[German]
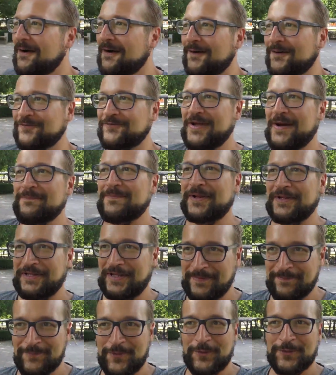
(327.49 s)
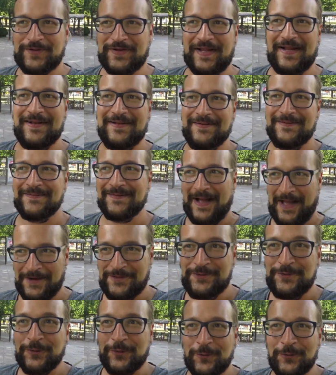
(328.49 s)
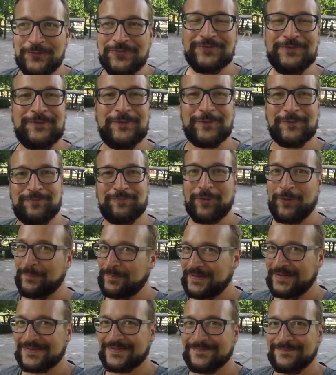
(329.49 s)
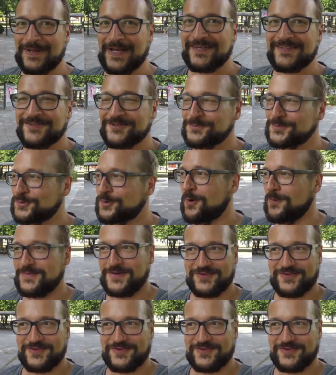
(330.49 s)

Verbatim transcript: Und wir haben bei jedem Hotel angerufen und probiert, einen Platz zu bekommen.